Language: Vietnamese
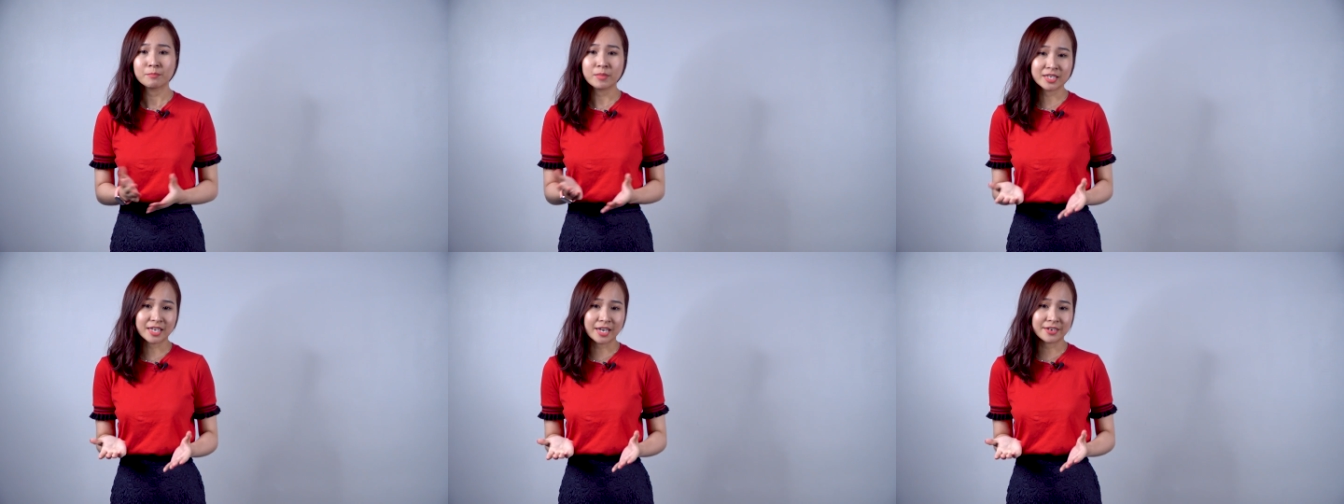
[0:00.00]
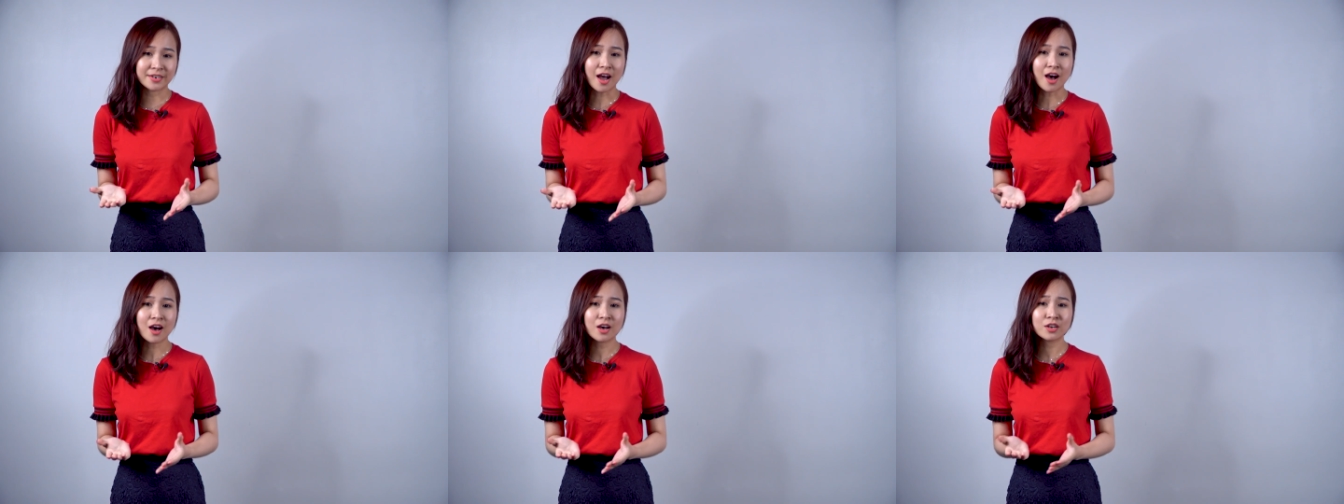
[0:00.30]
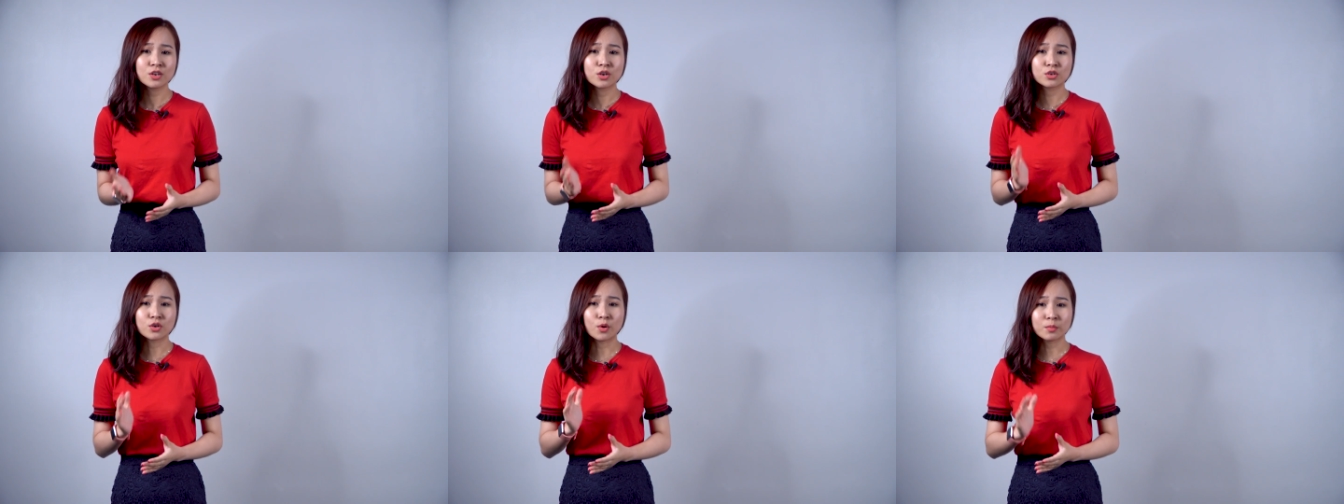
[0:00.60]
Bên cạnh đó,
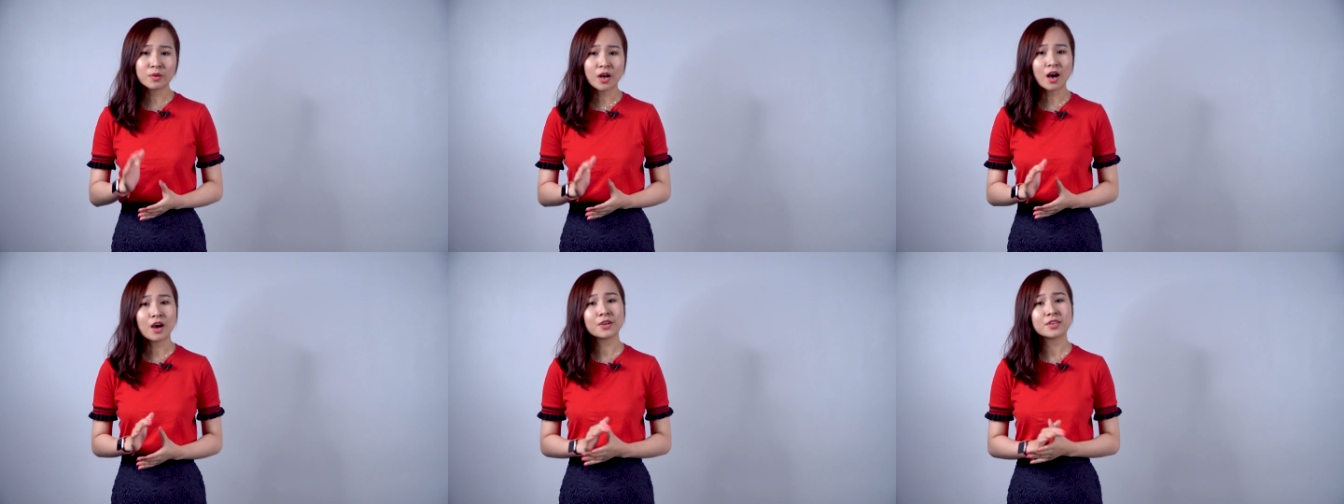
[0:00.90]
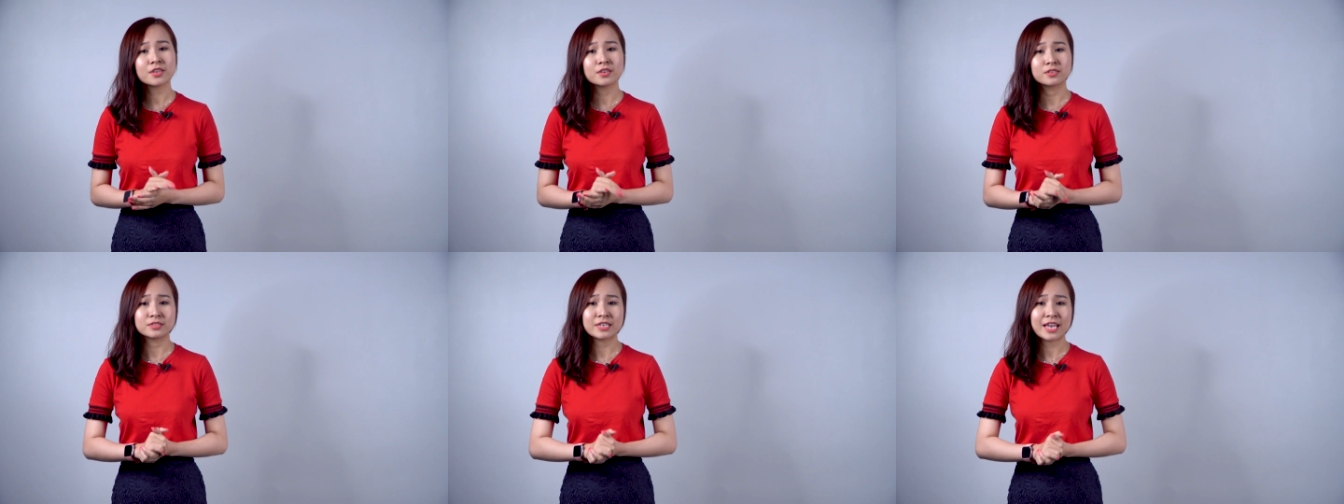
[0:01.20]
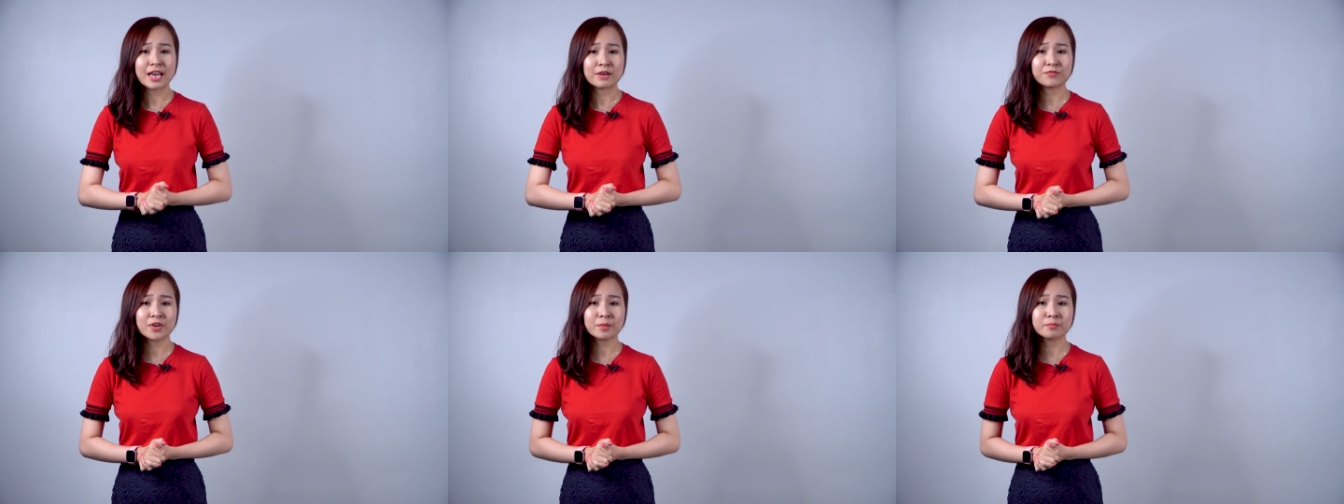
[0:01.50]
cũng có những
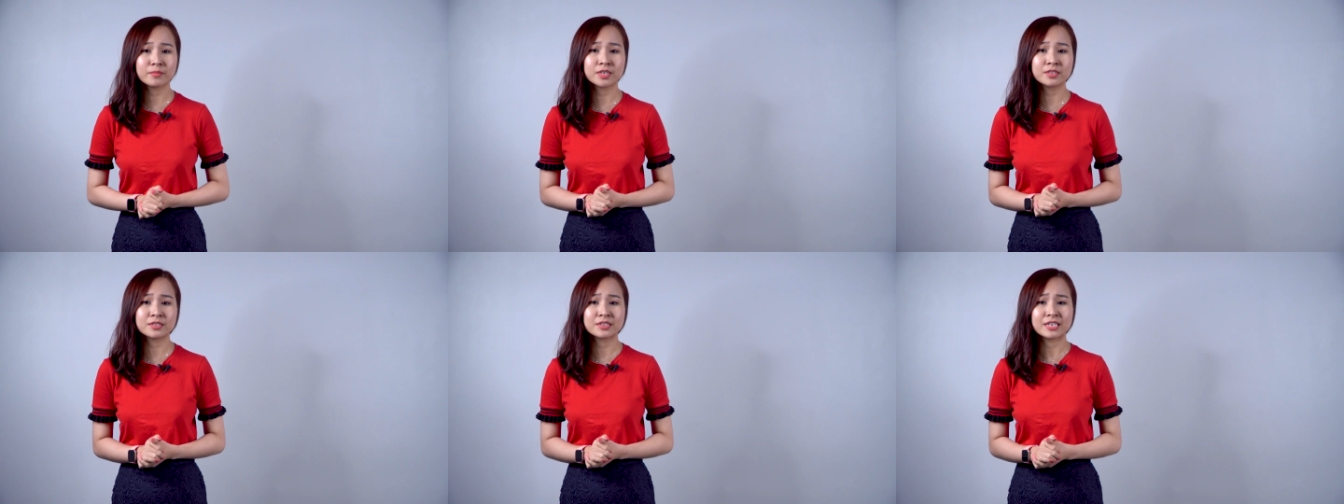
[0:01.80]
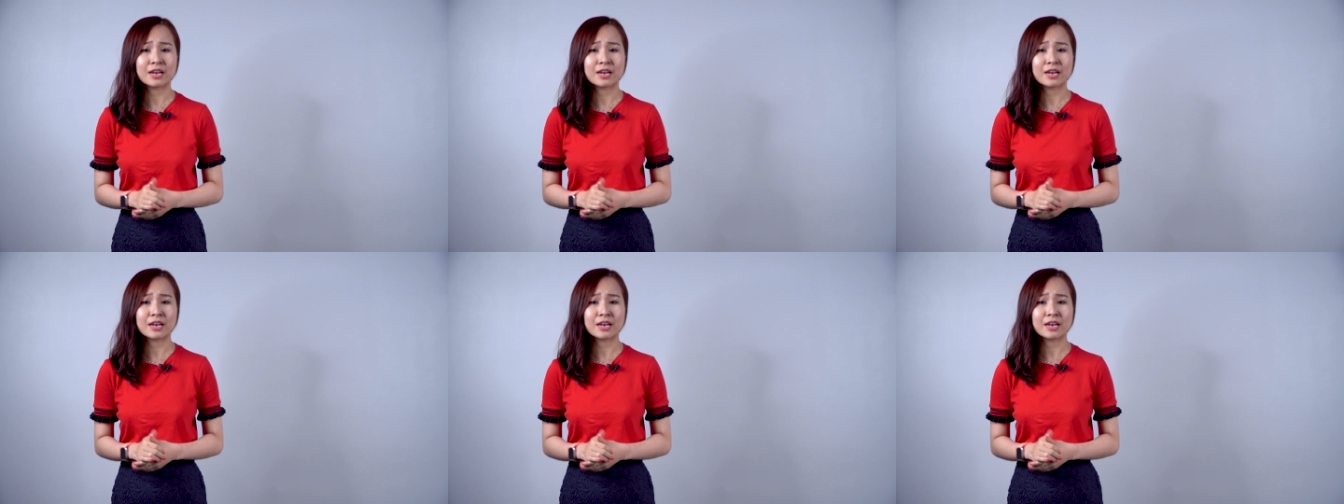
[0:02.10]
nhà phát minh